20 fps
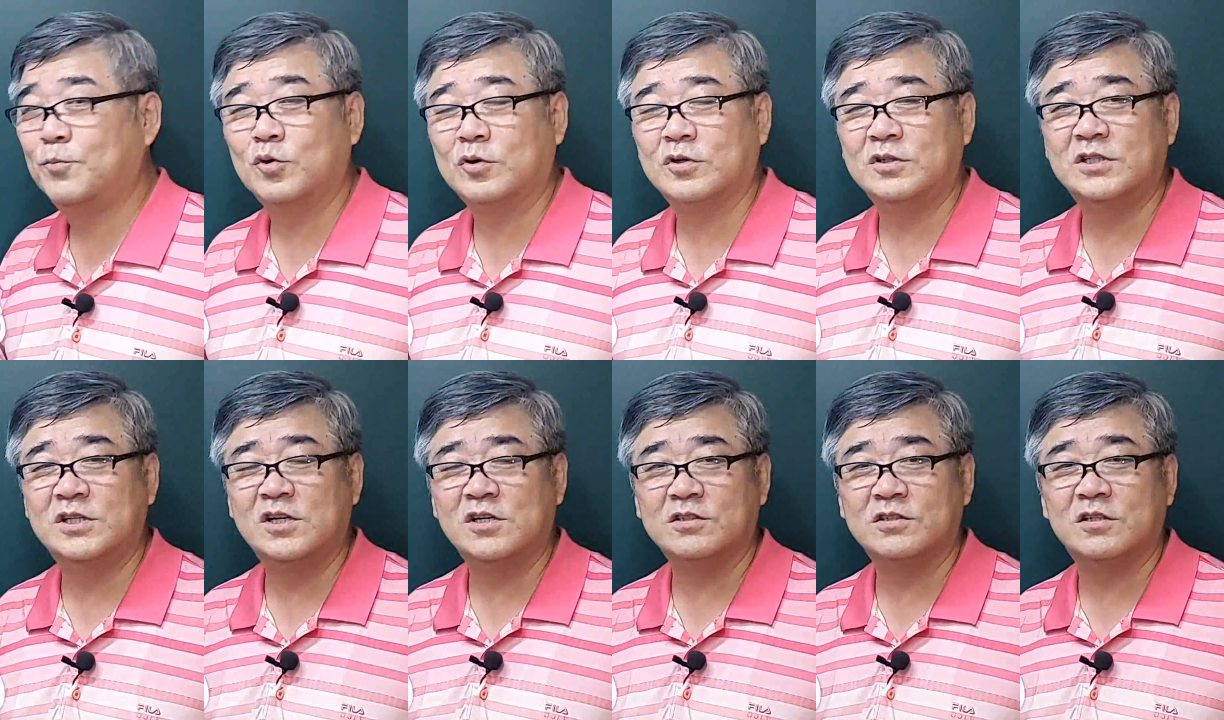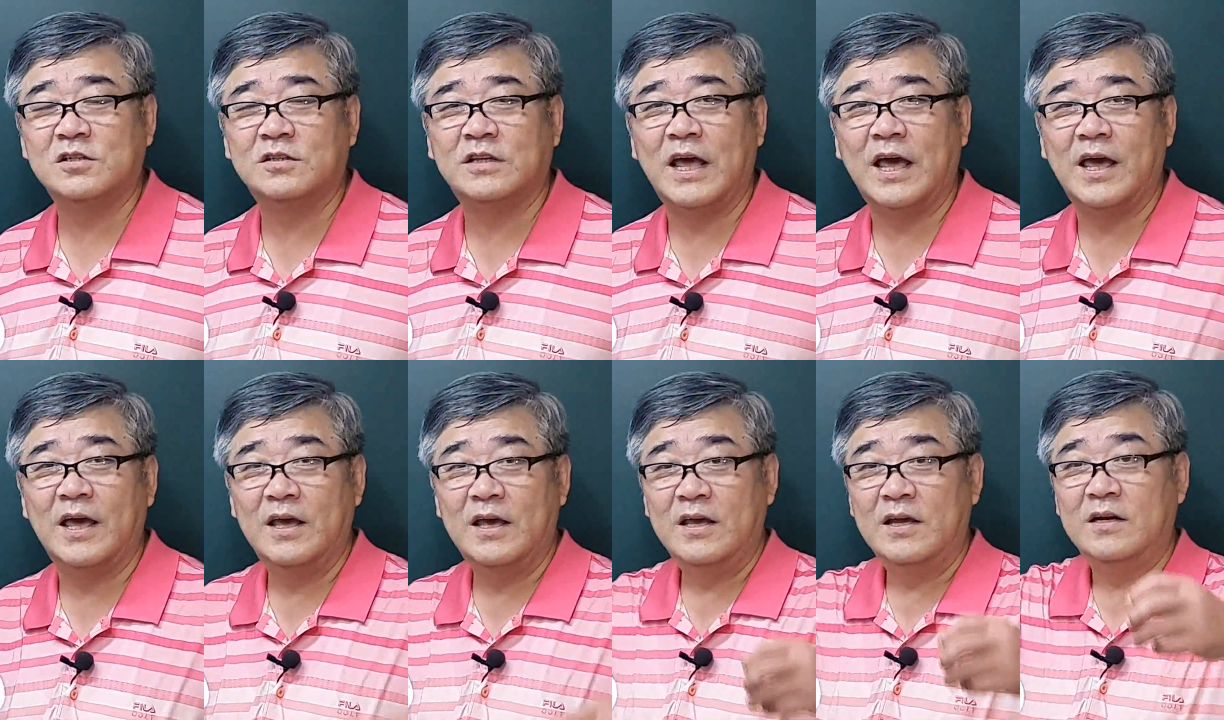붓글씨를 쓸
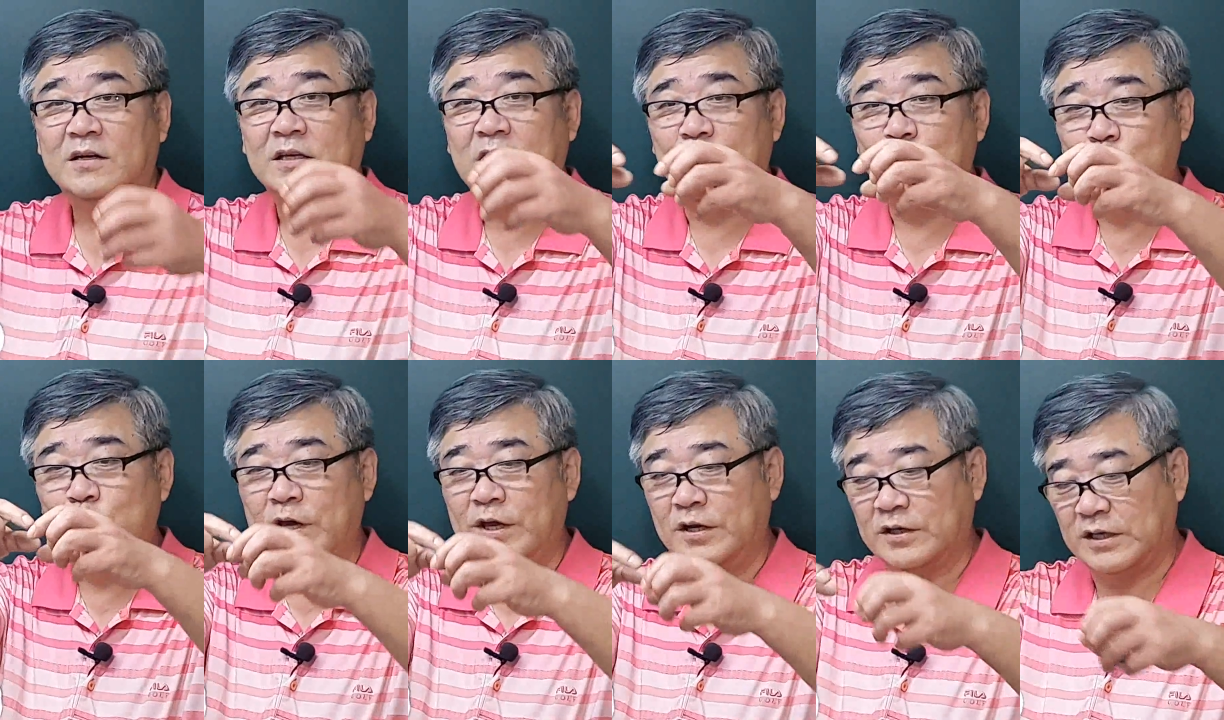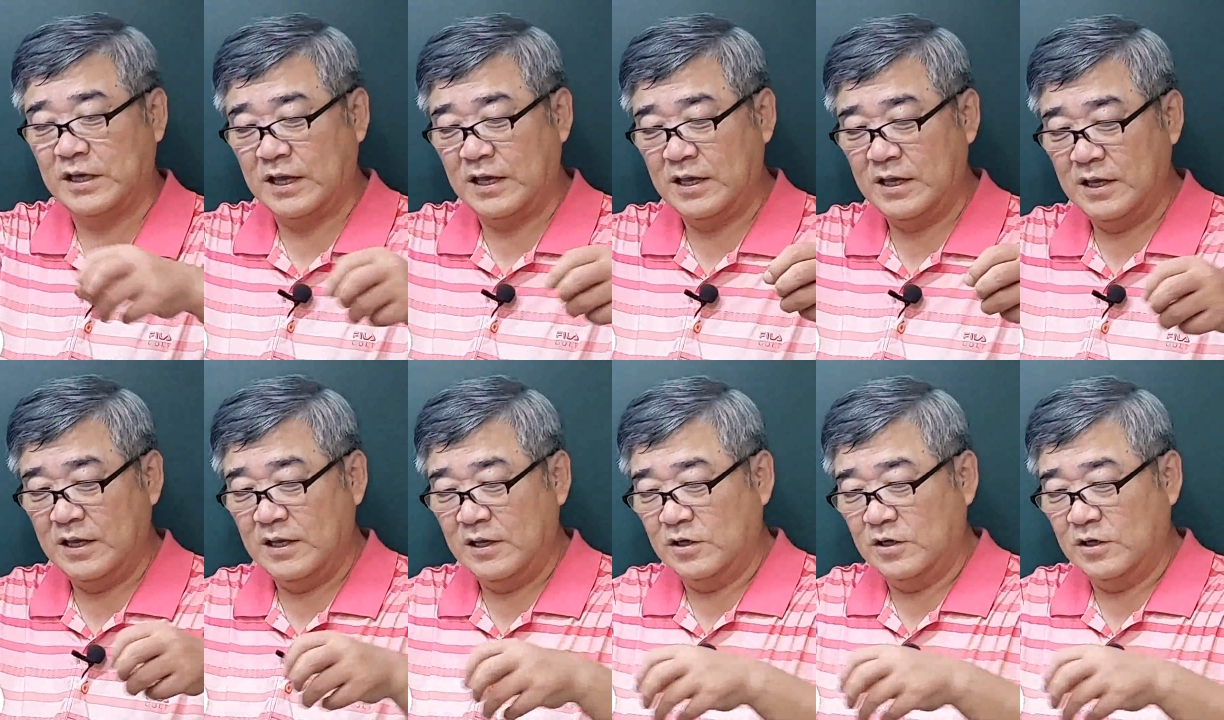때 이렇게 위에 이렇게